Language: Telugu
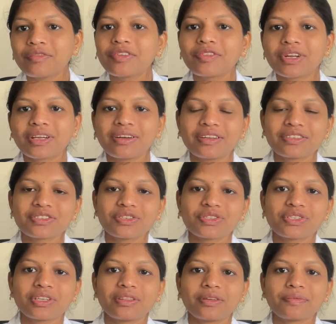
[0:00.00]
వివరంగా
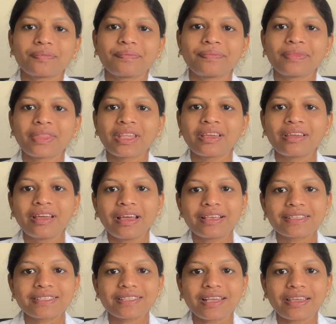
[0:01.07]
డిస్కస్ చేద్దాం
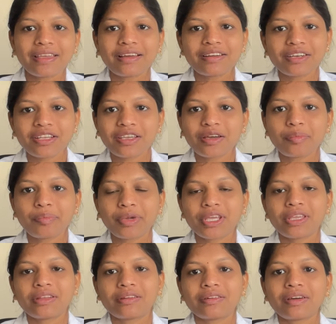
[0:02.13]
సయాటిక
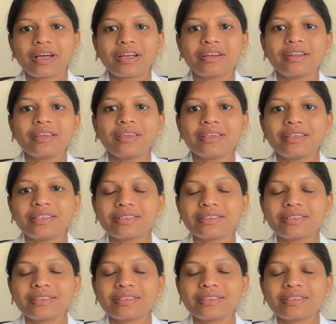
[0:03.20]
పెయిన్ అంటే